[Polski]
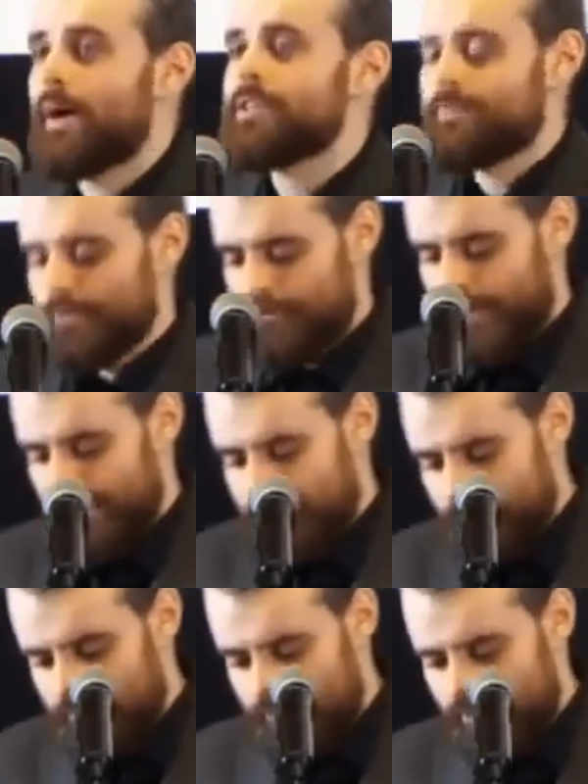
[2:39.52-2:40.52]
Państwo
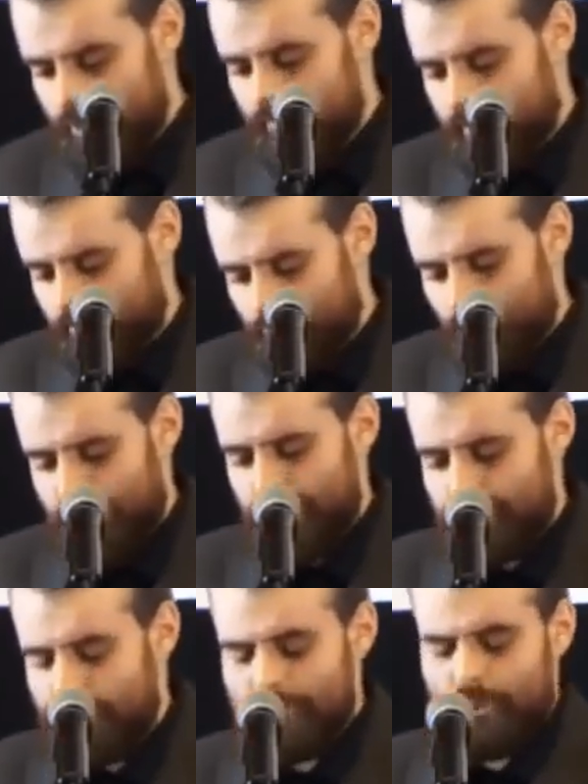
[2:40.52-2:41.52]
faktycznie
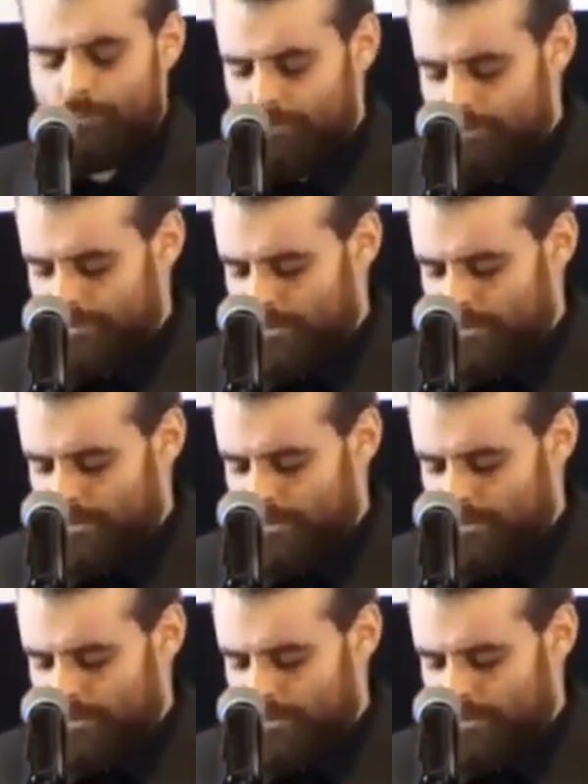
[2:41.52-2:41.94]
gwarantuje wszystkim